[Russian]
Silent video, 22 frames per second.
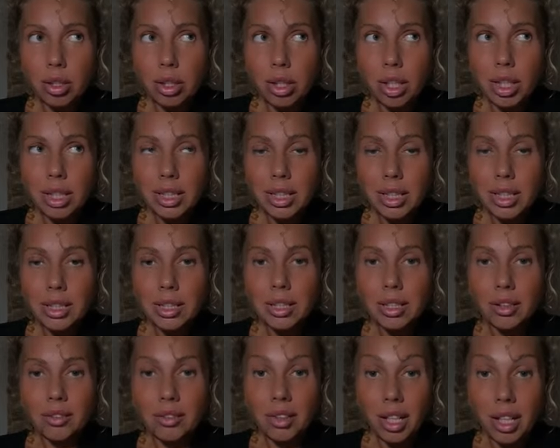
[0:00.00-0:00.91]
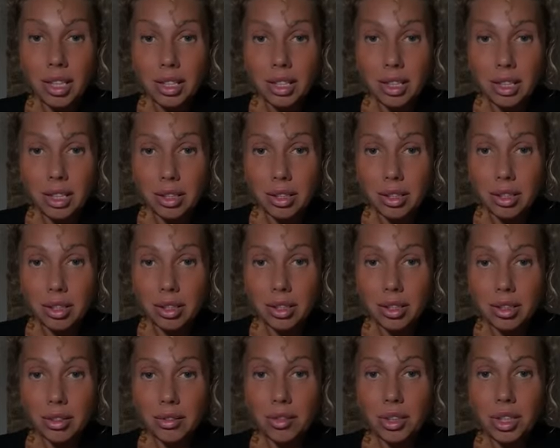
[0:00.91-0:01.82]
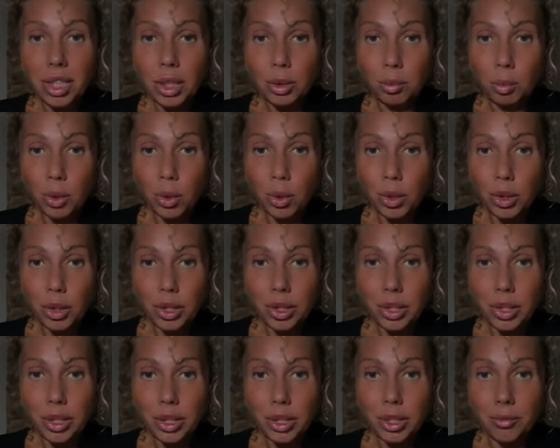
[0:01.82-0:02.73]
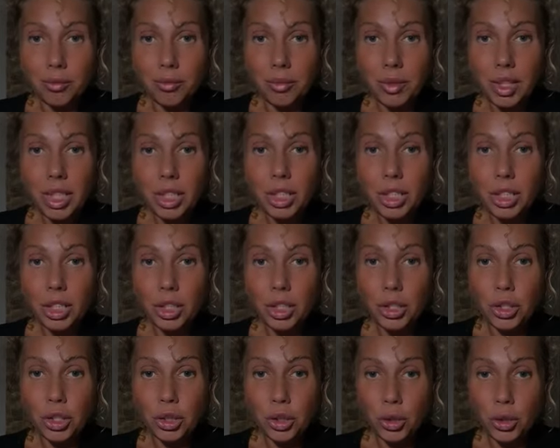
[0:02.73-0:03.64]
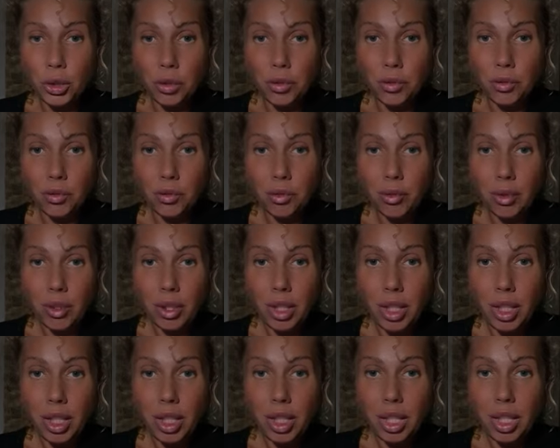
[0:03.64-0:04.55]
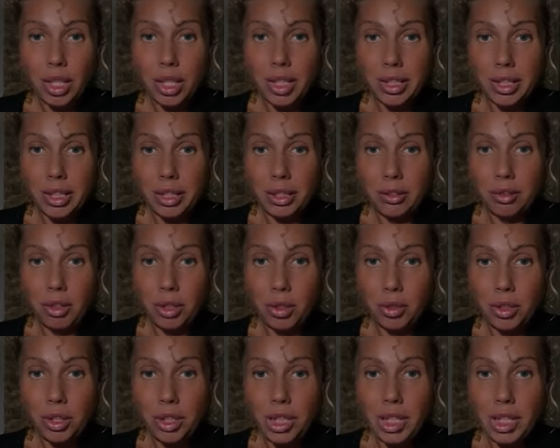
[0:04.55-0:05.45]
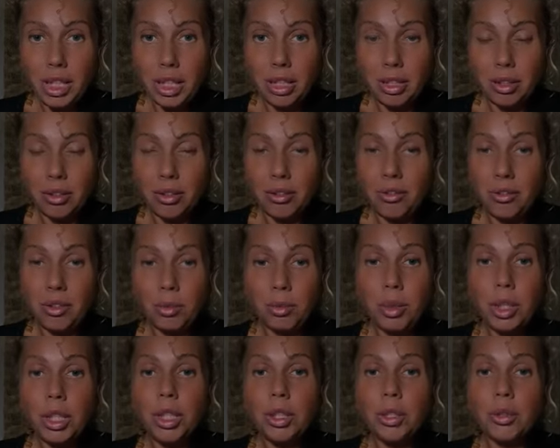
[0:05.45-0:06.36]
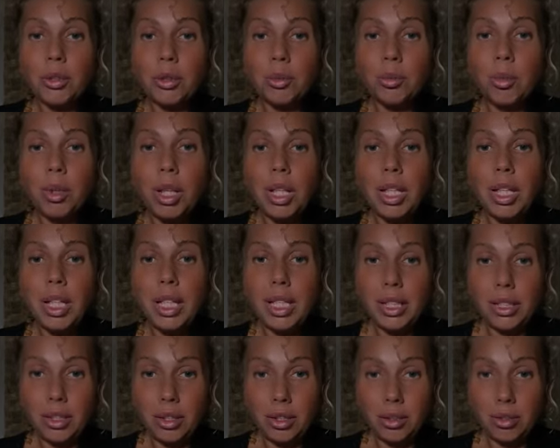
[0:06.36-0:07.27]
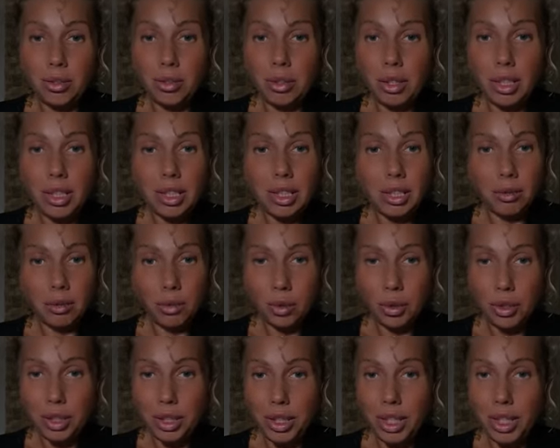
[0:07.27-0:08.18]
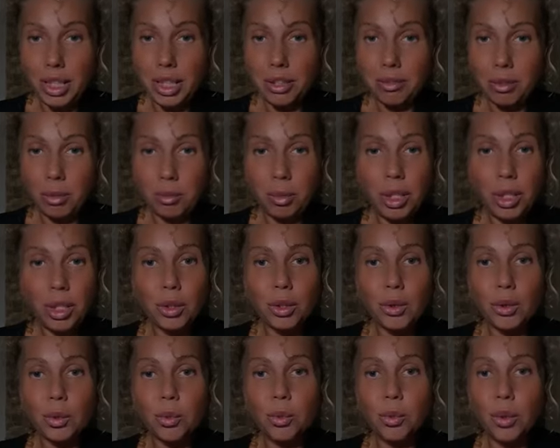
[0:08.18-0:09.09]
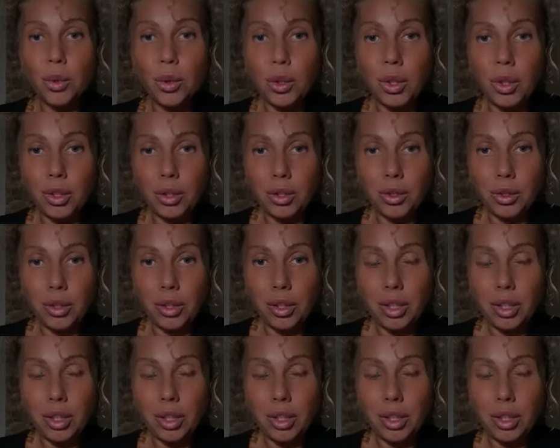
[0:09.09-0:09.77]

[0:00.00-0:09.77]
осознаваться в этой плотности через что? Если твое тело вибрирует болезнью, если твое тело вибрирует болью.